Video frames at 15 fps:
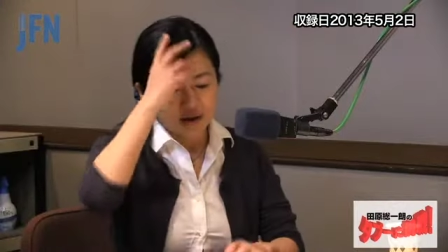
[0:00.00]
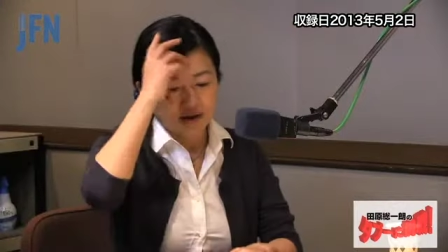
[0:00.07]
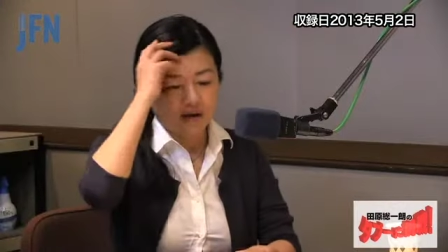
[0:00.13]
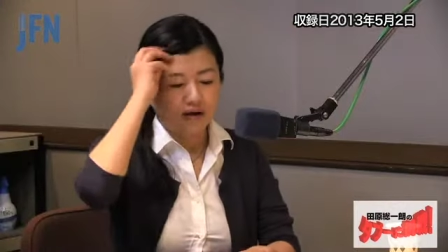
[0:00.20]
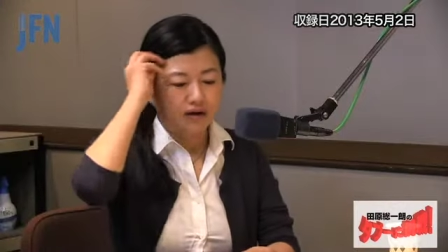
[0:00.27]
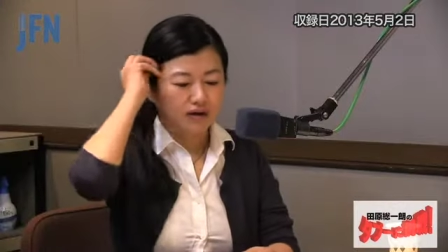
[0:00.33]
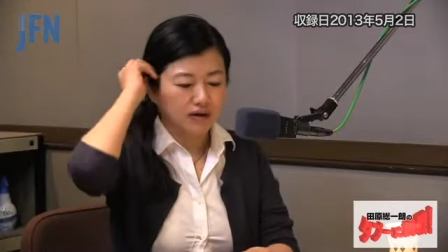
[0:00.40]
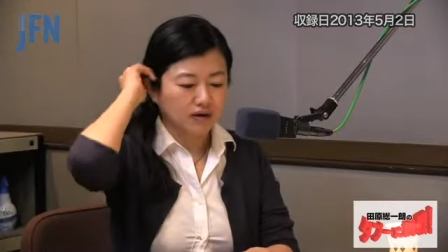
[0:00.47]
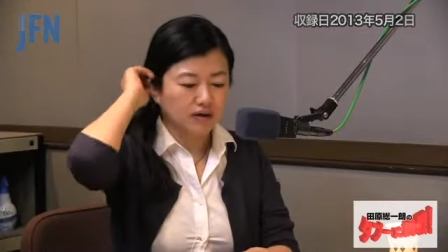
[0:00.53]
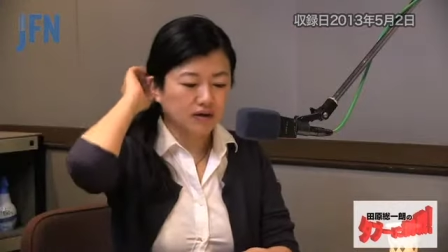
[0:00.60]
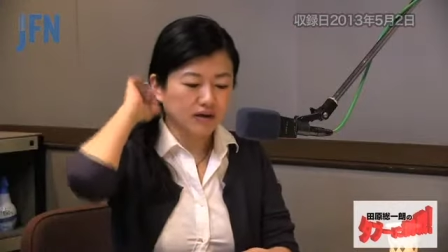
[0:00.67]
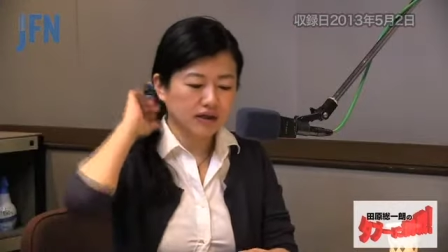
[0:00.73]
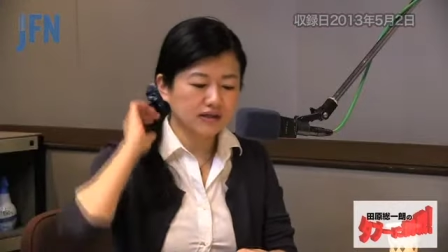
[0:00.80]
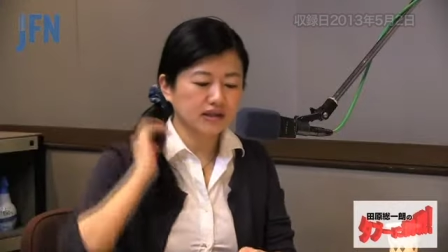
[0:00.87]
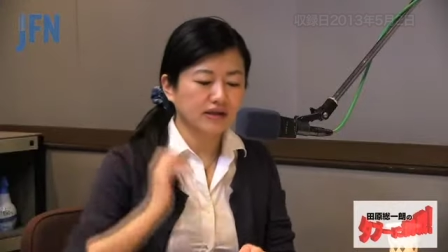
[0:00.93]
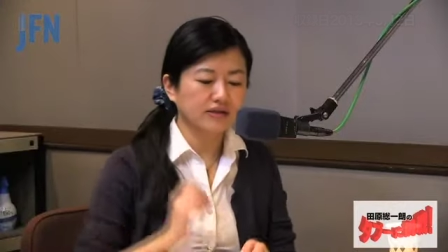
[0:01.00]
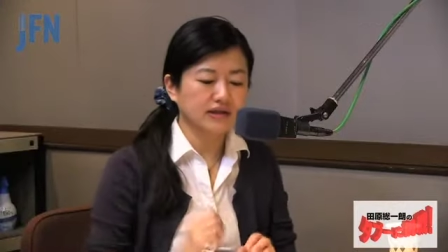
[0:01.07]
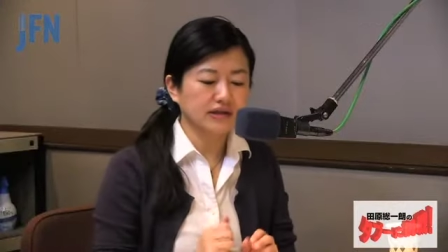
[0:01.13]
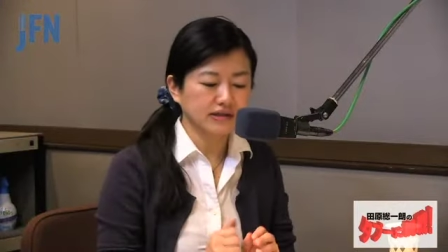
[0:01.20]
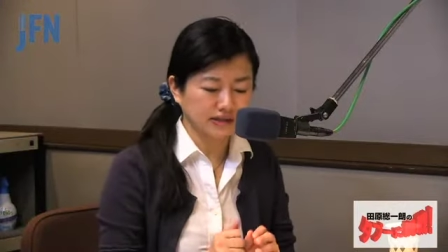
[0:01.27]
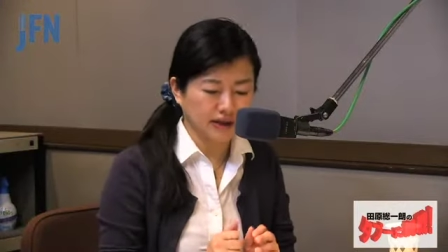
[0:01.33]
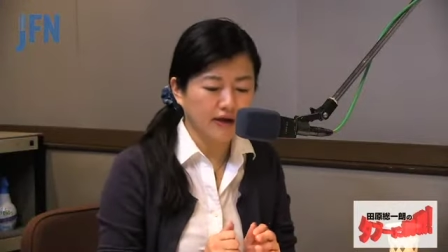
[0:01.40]
えー、現
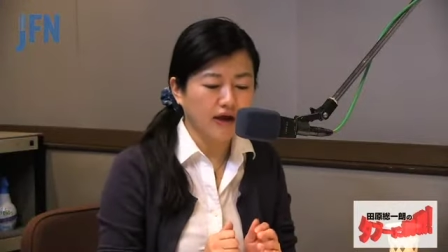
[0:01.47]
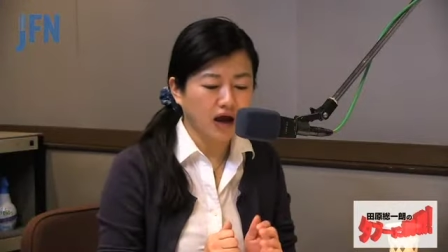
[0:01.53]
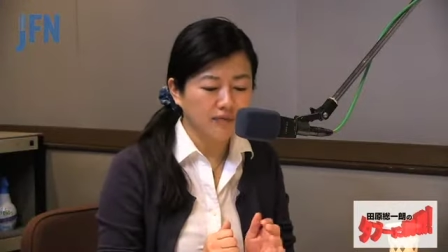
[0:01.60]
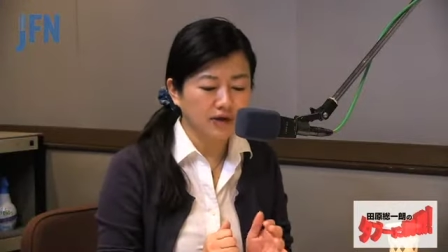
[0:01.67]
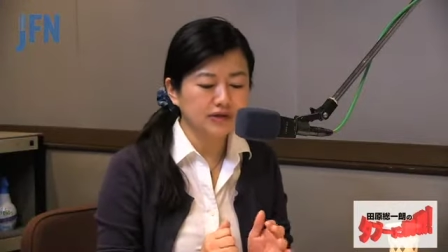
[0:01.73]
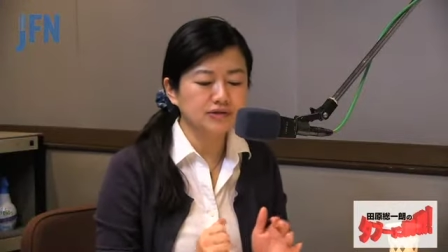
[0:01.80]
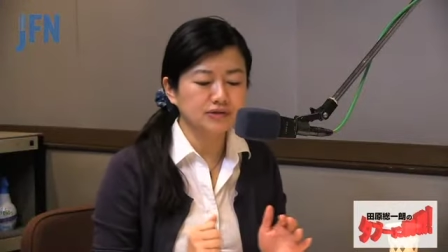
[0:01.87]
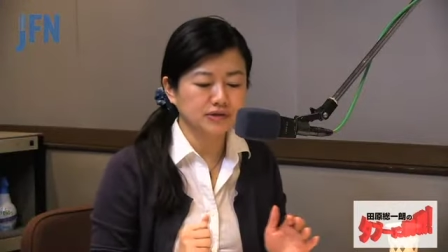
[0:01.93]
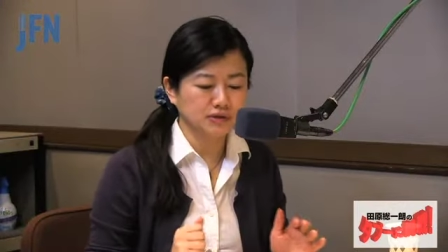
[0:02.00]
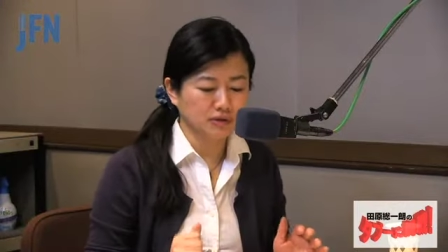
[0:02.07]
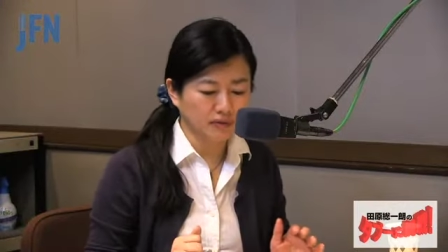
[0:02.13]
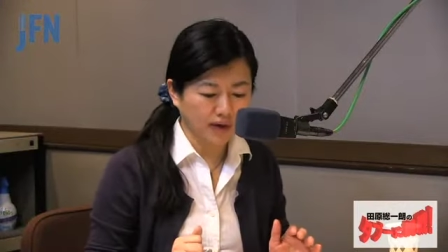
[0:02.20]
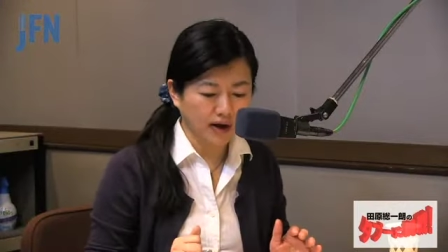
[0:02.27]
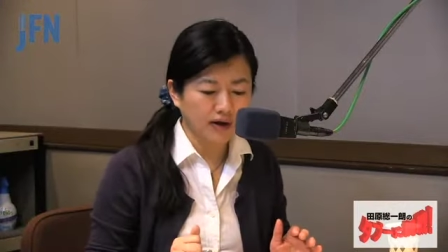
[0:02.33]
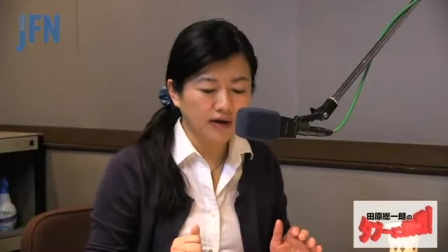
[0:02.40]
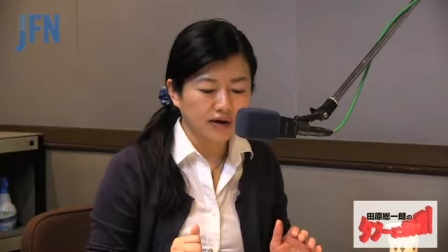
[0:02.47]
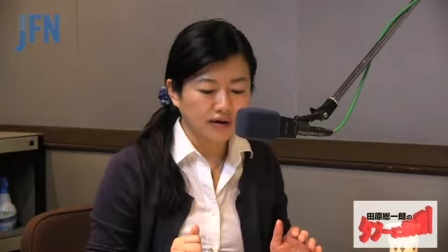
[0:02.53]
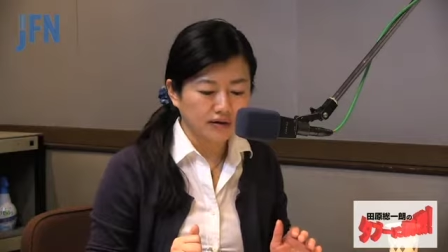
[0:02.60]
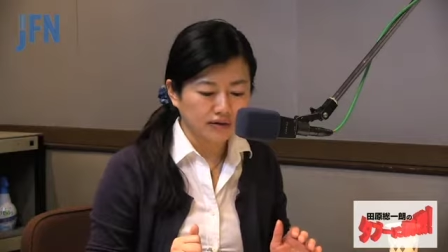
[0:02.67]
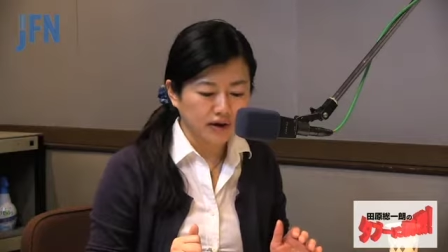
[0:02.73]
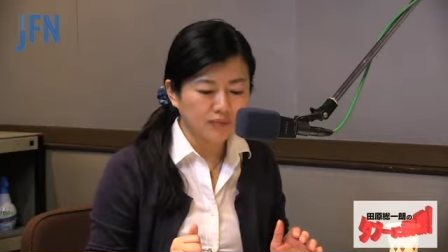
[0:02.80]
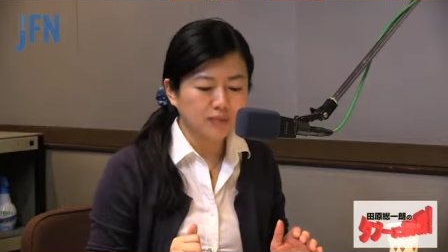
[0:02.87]
在ですね、安倍首相は
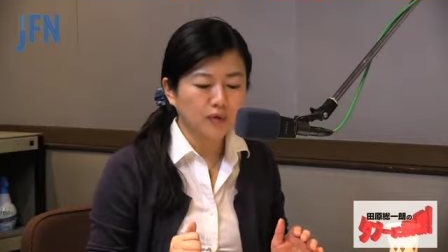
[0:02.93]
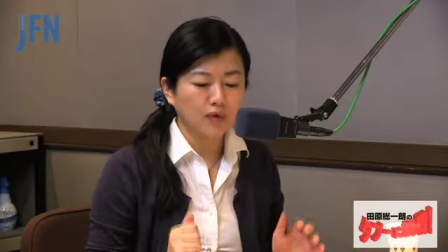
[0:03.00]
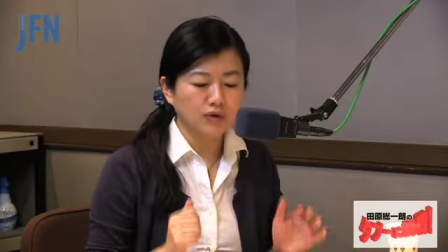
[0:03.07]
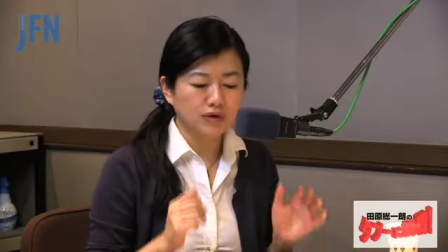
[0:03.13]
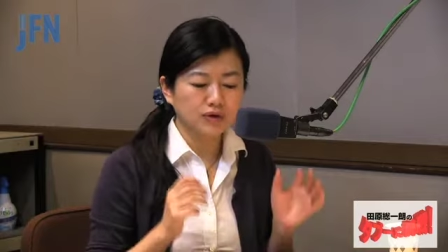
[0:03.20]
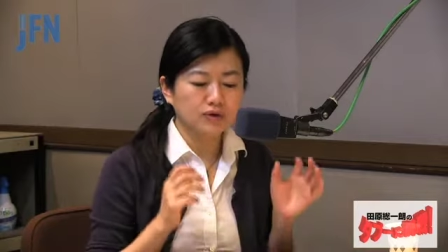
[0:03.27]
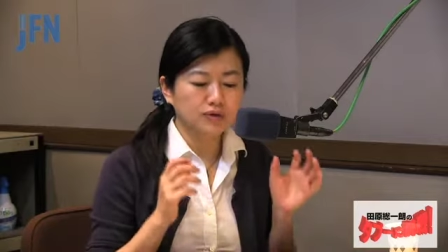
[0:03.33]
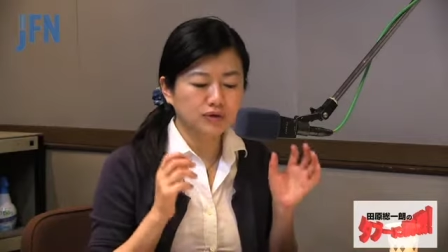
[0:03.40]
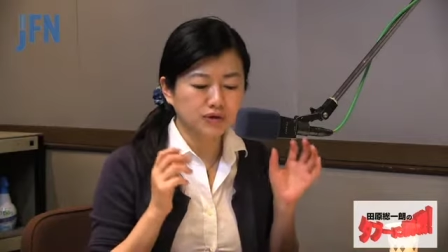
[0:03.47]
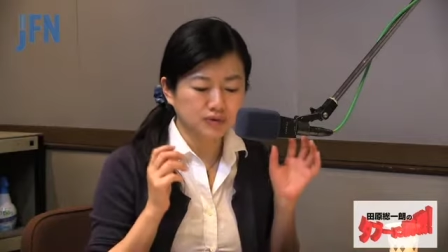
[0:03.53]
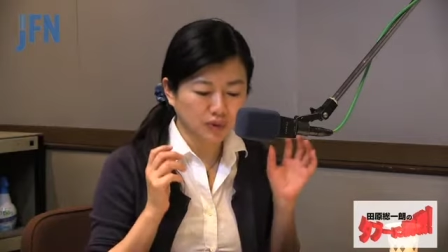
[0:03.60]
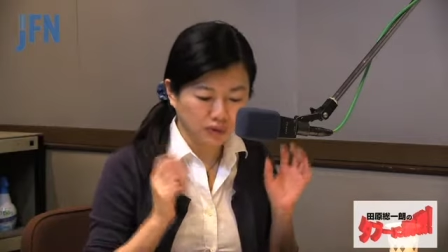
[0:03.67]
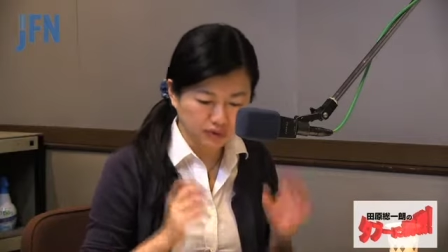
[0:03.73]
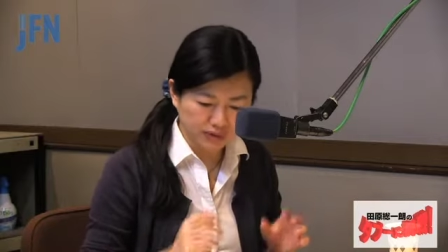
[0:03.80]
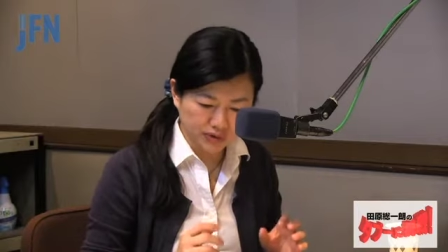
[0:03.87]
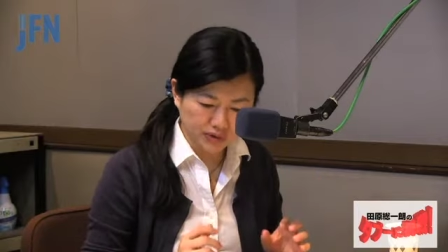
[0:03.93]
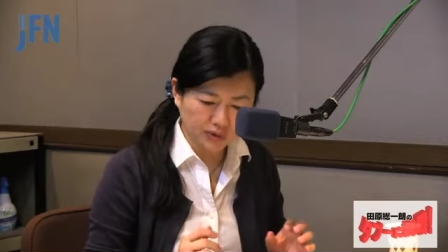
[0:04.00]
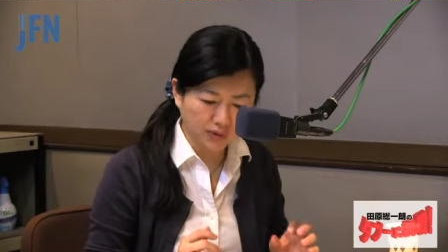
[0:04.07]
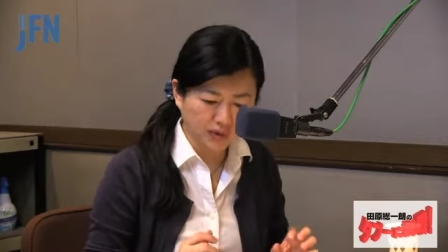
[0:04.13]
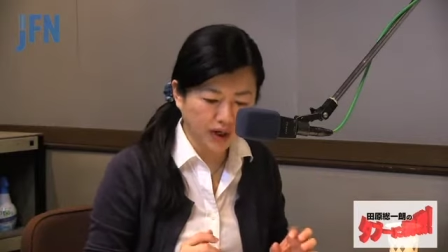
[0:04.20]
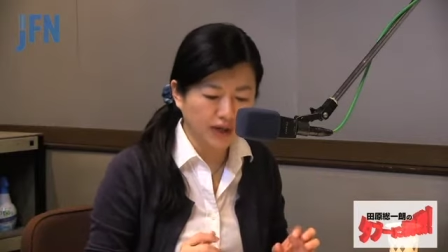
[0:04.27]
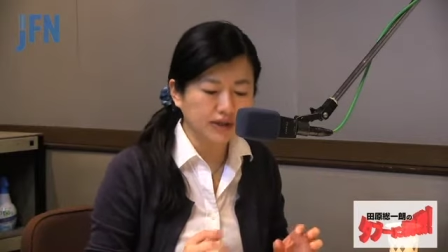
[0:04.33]
憲法きゅうじゅうろく
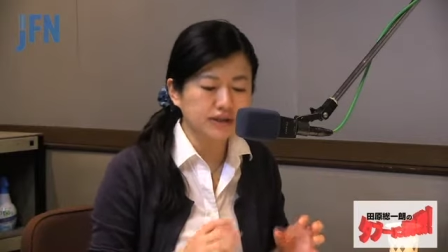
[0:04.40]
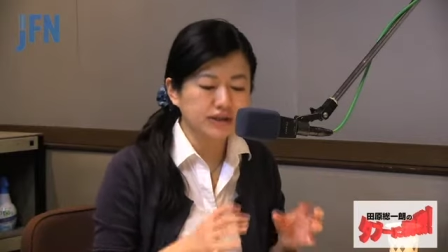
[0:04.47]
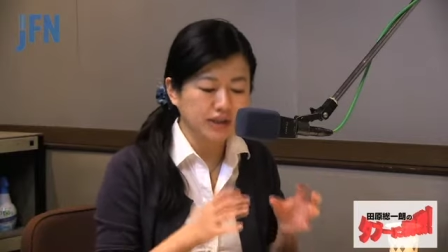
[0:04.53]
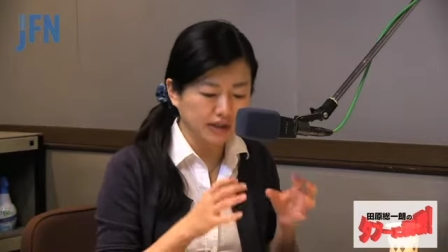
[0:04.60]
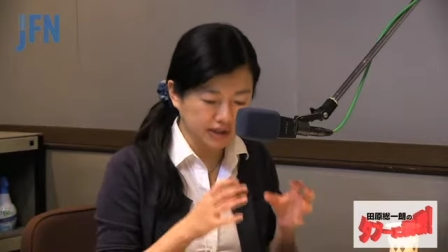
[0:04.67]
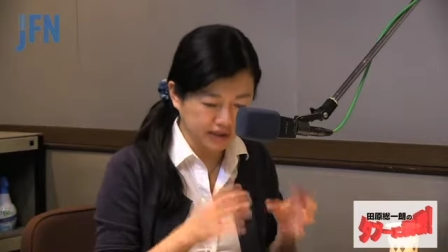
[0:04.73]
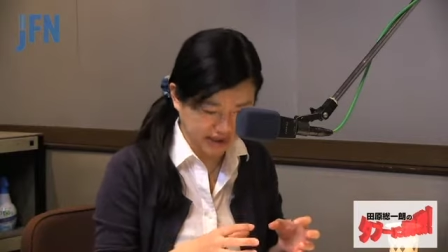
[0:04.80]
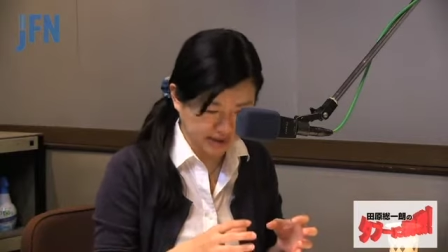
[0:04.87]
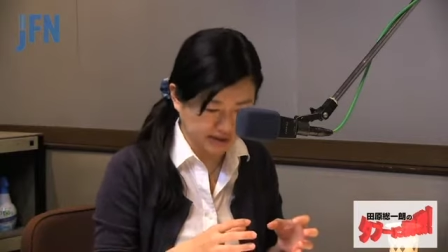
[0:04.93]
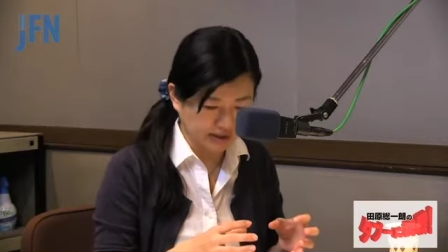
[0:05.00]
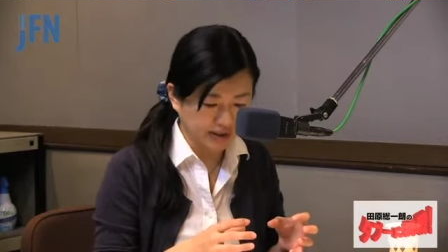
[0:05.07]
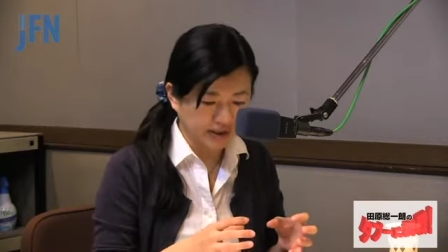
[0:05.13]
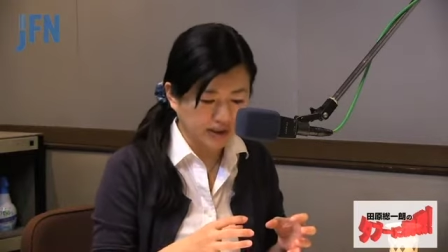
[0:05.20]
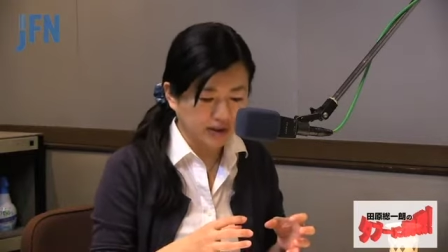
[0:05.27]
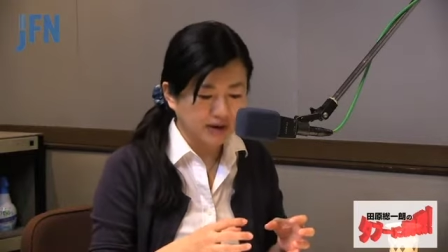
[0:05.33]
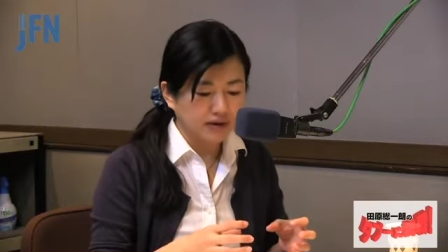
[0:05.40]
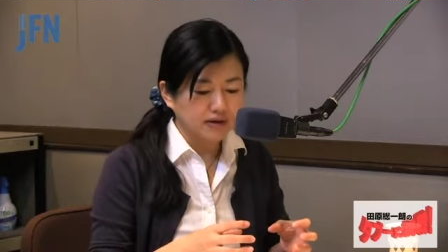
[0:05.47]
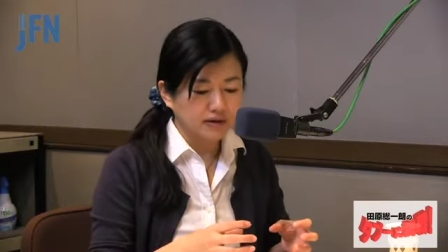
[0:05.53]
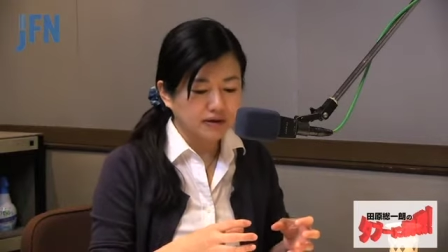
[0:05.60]
じょうを改正し、うん、